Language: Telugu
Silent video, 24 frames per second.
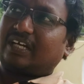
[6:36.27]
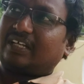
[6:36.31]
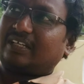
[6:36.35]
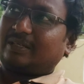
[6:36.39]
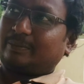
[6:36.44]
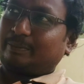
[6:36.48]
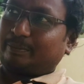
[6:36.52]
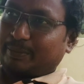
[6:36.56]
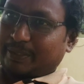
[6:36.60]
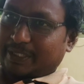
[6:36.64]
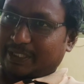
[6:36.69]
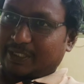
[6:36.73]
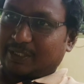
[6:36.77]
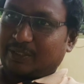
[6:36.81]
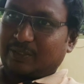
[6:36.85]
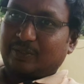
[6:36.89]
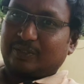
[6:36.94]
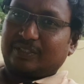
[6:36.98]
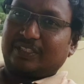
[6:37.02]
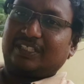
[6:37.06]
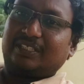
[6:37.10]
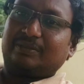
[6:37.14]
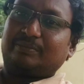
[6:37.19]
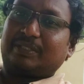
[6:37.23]
అలా
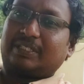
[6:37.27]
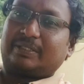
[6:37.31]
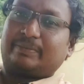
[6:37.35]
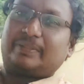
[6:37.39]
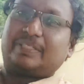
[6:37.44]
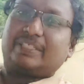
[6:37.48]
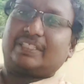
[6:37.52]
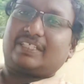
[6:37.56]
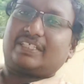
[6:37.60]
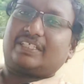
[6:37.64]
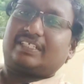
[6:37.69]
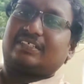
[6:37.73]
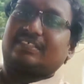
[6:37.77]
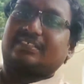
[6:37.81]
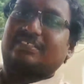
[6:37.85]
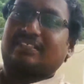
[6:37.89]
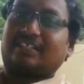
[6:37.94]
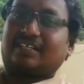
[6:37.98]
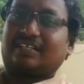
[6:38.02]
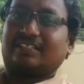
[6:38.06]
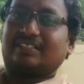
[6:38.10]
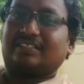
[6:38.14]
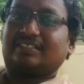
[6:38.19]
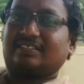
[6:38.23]
పెట్టుకొని మనం ఏదైనా
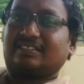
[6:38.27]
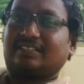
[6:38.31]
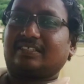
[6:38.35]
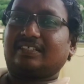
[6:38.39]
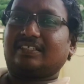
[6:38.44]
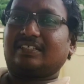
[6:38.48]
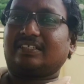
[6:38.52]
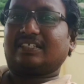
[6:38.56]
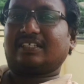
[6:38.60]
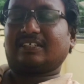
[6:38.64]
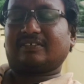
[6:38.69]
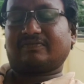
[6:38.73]
సాధిస్తే